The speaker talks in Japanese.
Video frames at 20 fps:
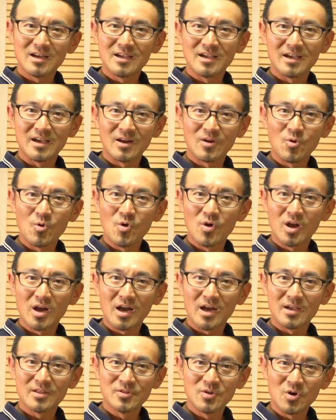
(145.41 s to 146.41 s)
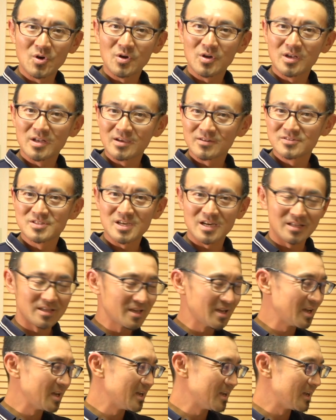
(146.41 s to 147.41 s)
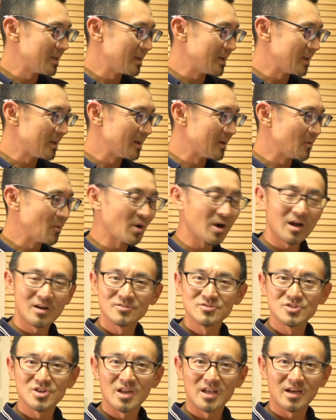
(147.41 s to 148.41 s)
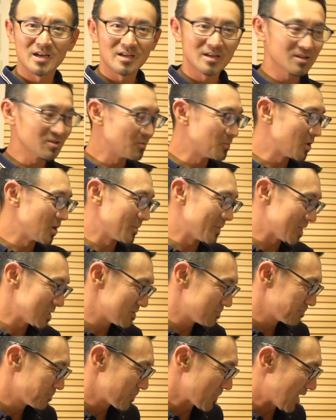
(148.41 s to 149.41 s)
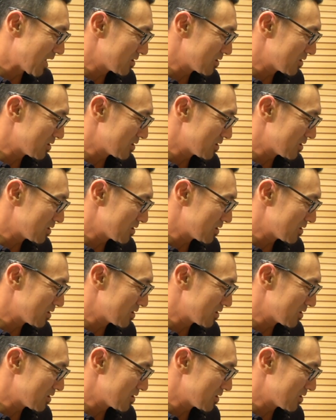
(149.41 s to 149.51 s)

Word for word: え今回のレクチャーで、えー、分かるんじゃないかなと思います。